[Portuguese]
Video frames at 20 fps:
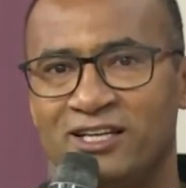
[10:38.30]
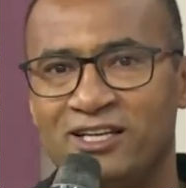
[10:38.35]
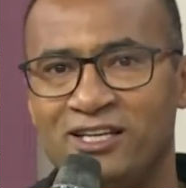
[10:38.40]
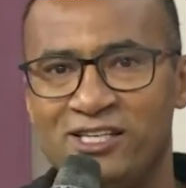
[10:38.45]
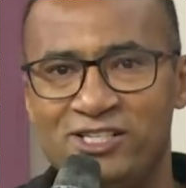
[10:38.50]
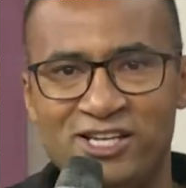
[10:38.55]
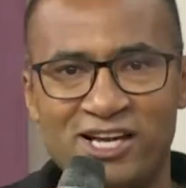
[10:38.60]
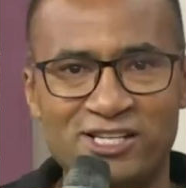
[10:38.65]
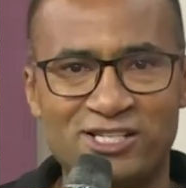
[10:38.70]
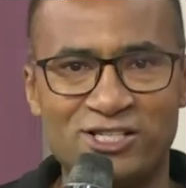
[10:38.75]
E
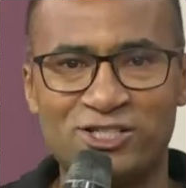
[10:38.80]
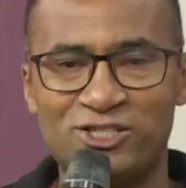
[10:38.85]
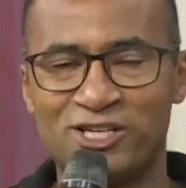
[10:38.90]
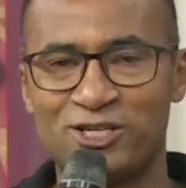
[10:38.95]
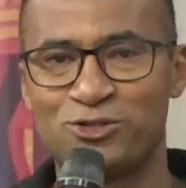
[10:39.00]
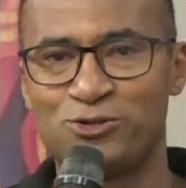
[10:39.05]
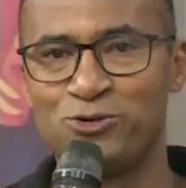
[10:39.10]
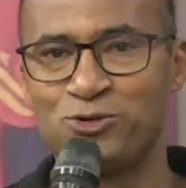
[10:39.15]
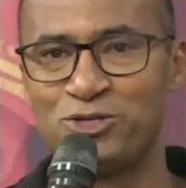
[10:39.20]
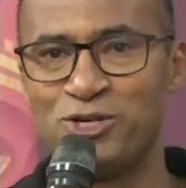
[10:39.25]
diante de
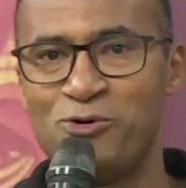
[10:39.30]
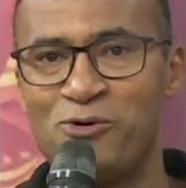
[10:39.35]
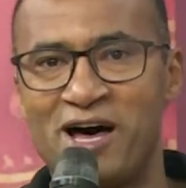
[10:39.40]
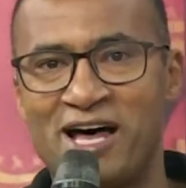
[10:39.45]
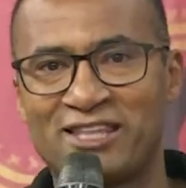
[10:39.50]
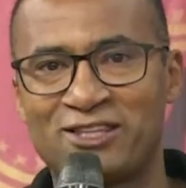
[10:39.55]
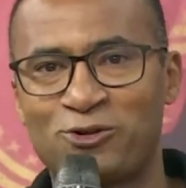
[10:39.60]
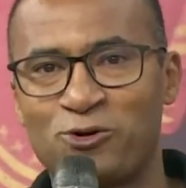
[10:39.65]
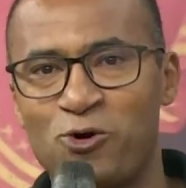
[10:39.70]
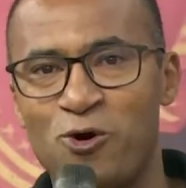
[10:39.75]
Jesus não há
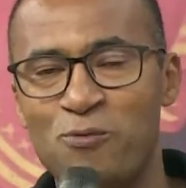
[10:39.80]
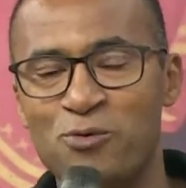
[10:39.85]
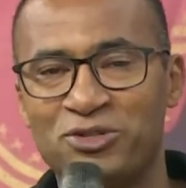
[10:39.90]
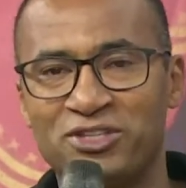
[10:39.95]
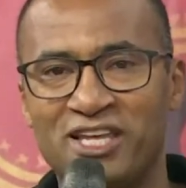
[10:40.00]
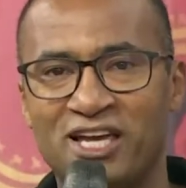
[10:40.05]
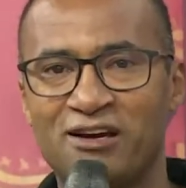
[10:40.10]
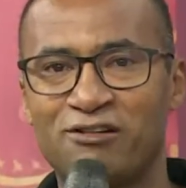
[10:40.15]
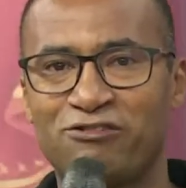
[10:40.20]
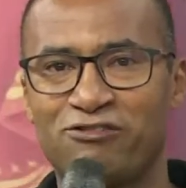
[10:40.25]
como
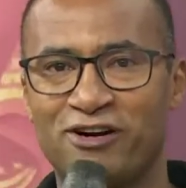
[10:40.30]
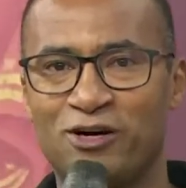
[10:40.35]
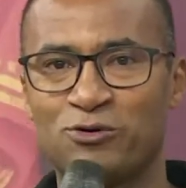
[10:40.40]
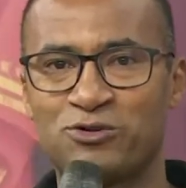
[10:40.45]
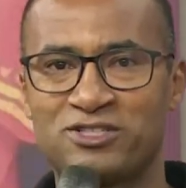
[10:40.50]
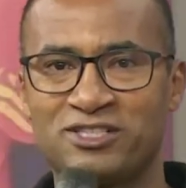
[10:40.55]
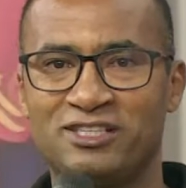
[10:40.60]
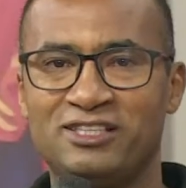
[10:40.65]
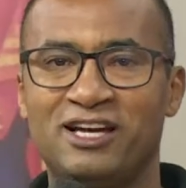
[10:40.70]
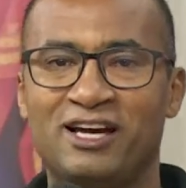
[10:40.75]
ter
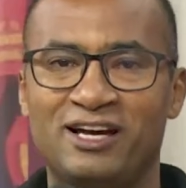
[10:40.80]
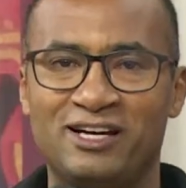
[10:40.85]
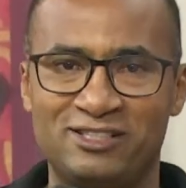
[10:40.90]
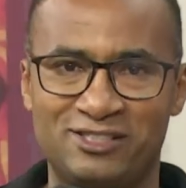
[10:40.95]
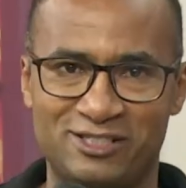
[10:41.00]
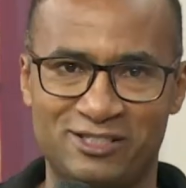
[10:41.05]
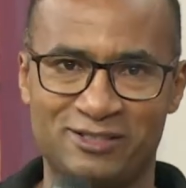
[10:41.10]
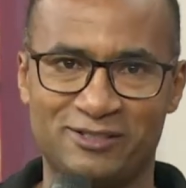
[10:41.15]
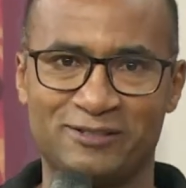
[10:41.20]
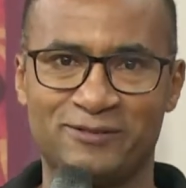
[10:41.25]

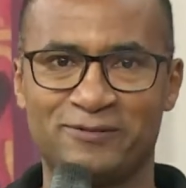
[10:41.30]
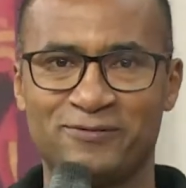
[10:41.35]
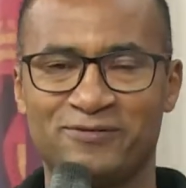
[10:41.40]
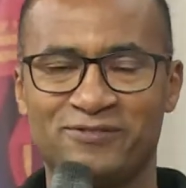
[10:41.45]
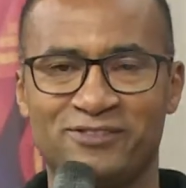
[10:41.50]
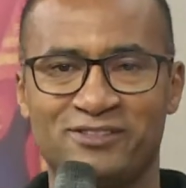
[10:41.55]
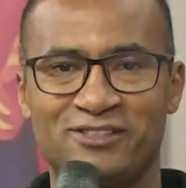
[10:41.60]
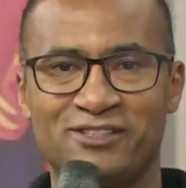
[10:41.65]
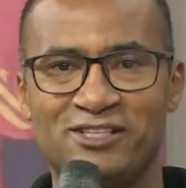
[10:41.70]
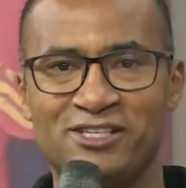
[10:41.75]
falsidade.
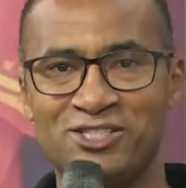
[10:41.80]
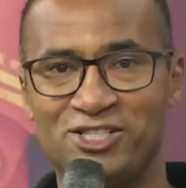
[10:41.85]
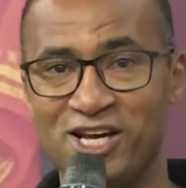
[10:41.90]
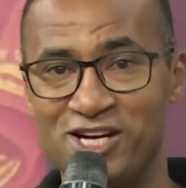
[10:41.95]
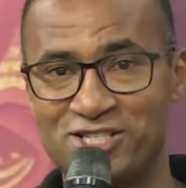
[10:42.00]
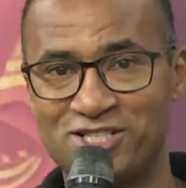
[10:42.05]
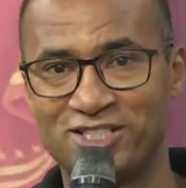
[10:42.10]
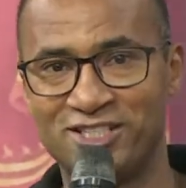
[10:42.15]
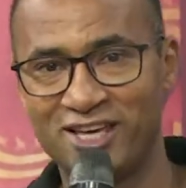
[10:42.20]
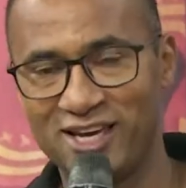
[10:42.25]

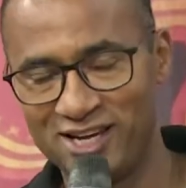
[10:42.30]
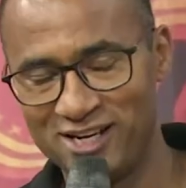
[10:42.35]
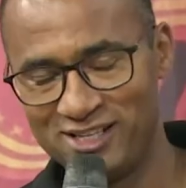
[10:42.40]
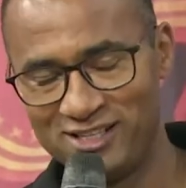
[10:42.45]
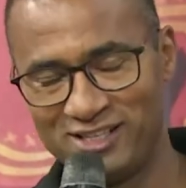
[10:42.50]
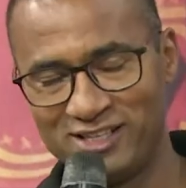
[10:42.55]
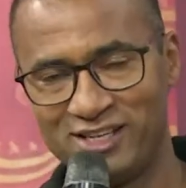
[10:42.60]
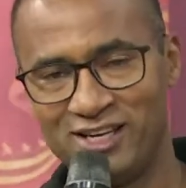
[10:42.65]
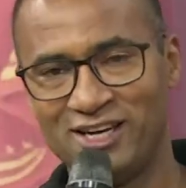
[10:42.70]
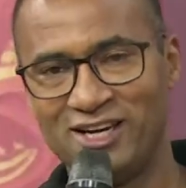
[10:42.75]
Diante dele
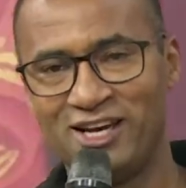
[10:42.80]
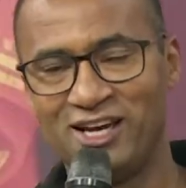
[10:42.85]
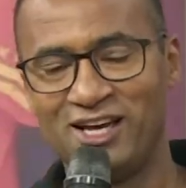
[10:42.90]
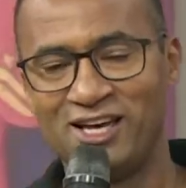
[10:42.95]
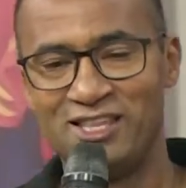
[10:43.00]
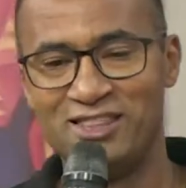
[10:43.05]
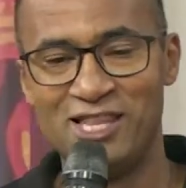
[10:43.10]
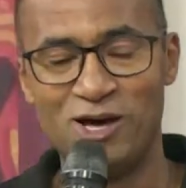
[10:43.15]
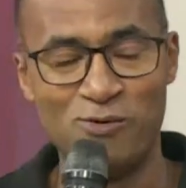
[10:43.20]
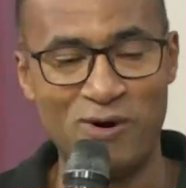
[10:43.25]

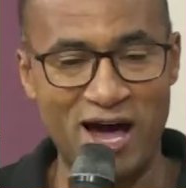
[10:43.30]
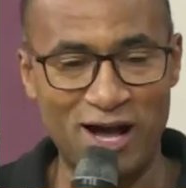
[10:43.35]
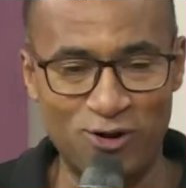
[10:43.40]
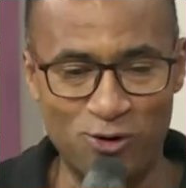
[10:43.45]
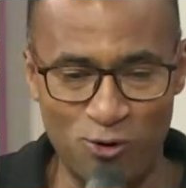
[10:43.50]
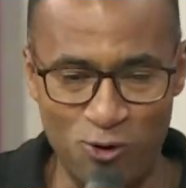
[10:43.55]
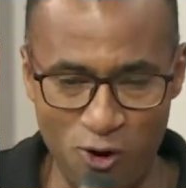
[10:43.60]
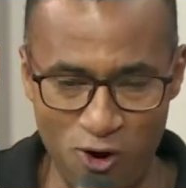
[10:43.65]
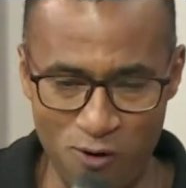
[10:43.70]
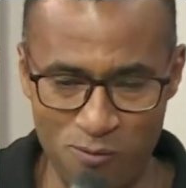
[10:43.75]
não há
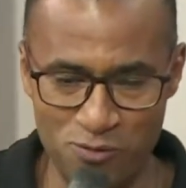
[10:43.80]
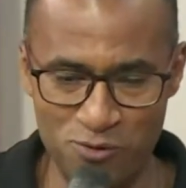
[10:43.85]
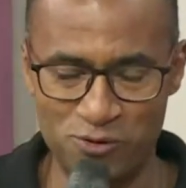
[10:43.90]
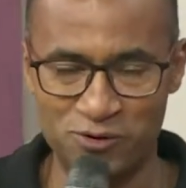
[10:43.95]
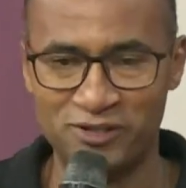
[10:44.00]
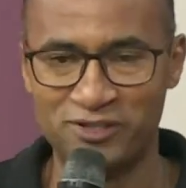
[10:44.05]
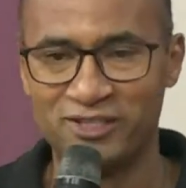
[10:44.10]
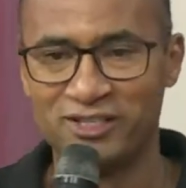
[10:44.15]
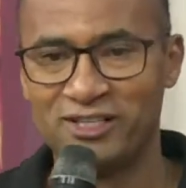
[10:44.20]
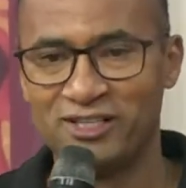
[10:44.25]
como
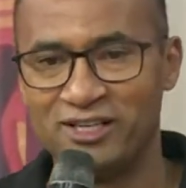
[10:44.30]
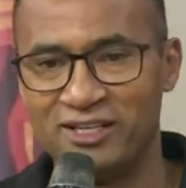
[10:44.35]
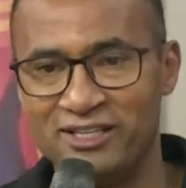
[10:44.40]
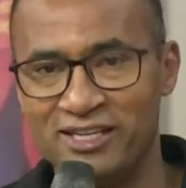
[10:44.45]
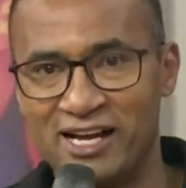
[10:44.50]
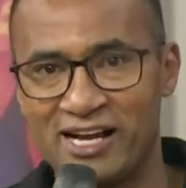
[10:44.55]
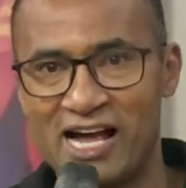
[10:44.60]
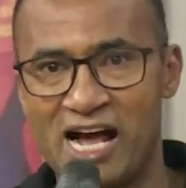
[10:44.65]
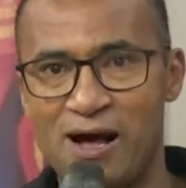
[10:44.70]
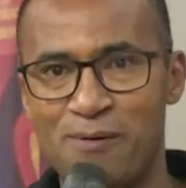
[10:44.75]

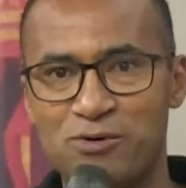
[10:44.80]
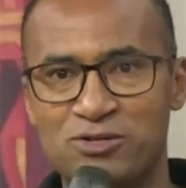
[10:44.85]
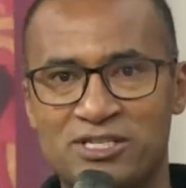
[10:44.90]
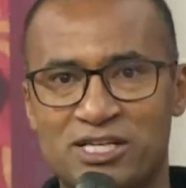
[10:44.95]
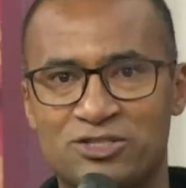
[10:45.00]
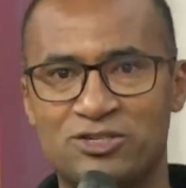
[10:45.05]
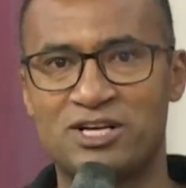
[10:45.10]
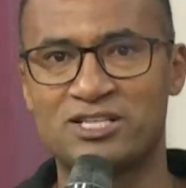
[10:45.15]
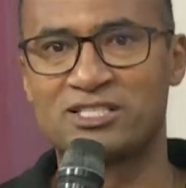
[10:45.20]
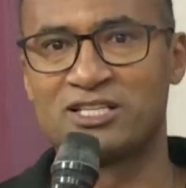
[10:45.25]
negarmos
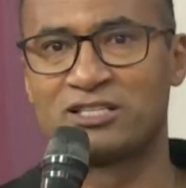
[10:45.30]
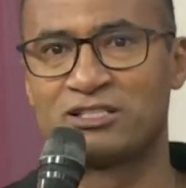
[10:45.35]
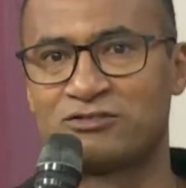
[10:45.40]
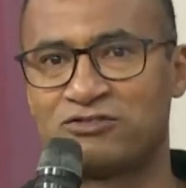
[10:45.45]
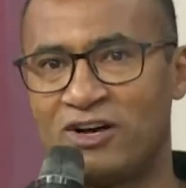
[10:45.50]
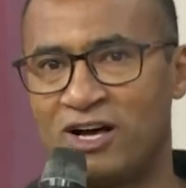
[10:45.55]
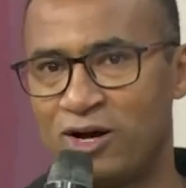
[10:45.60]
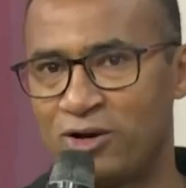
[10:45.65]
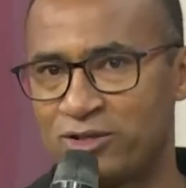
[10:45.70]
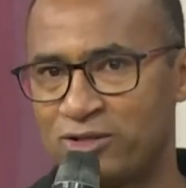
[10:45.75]
as nossas
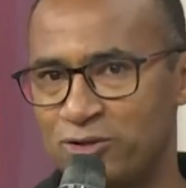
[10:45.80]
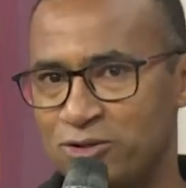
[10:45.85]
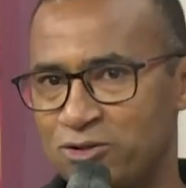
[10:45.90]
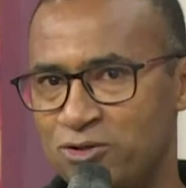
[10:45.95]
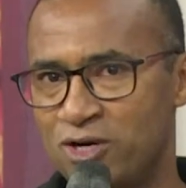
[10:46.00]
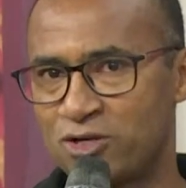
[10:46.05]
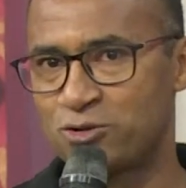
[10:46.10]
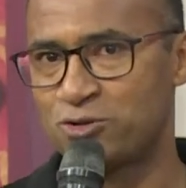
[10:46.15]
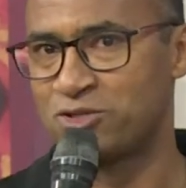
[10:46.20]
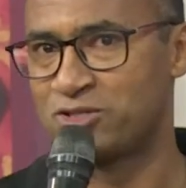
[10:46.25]
faltas, os
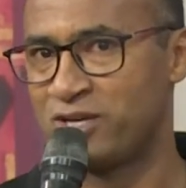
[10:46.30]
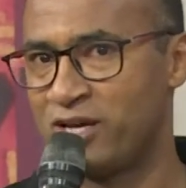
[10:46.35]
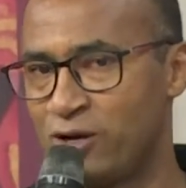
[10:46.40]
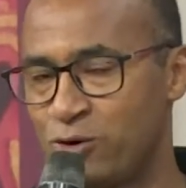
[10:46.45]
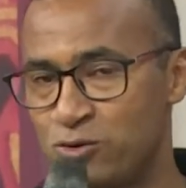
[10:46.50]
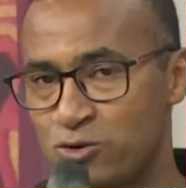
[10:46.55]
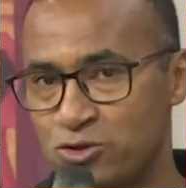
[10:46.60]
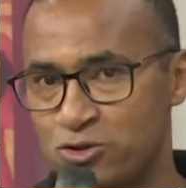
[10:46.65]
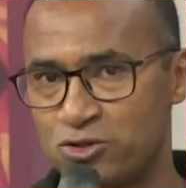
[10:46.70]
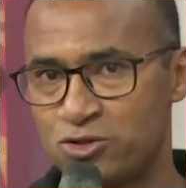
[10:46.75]
nossos
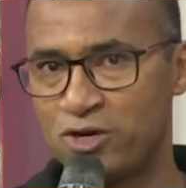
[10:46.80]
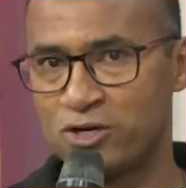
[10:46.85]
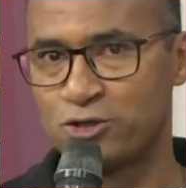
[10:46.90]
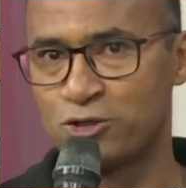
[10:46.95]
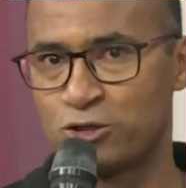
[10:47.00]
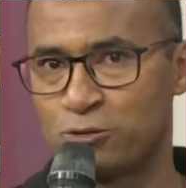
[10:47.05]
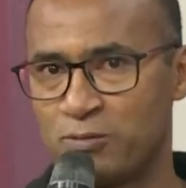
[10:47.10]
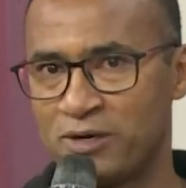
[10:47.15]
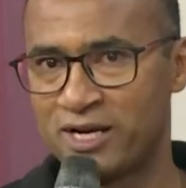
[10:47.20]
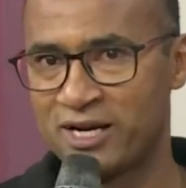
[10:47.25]
erros, os
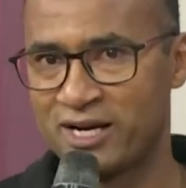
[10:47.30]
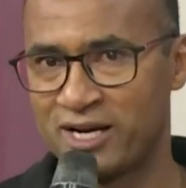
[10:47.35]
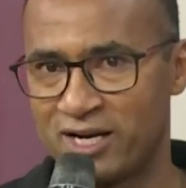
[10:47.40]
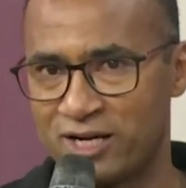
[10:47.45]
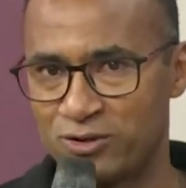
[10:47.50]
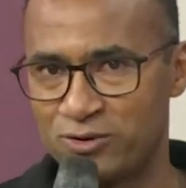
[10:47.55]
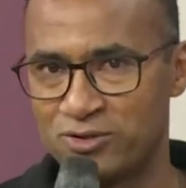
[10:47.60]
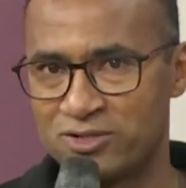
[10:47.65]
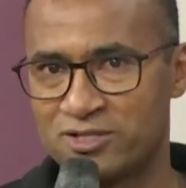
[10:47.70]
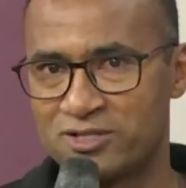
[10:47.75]
nossos
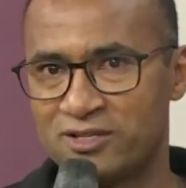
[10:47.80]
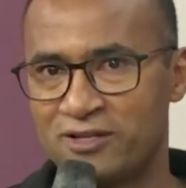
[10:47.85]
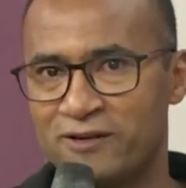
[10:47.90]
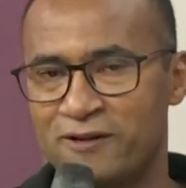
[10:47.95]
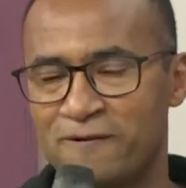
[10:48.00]
pecados.